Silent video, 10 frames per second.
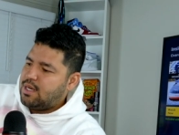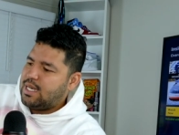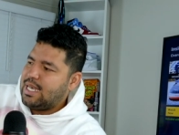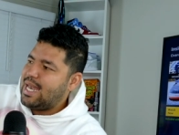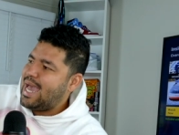
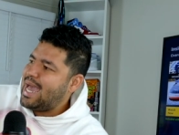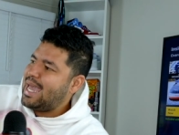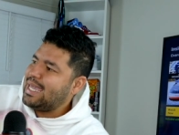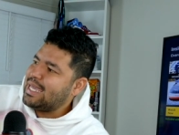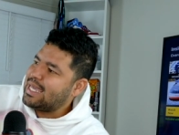
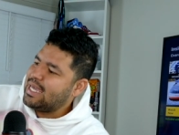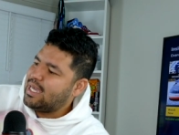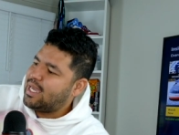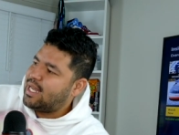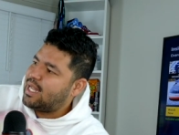
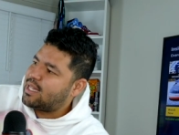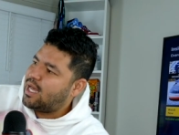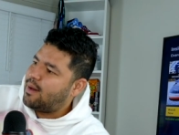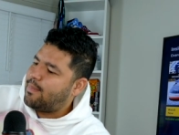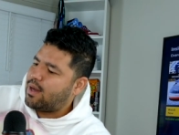Nike en la
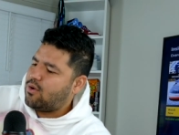tapa.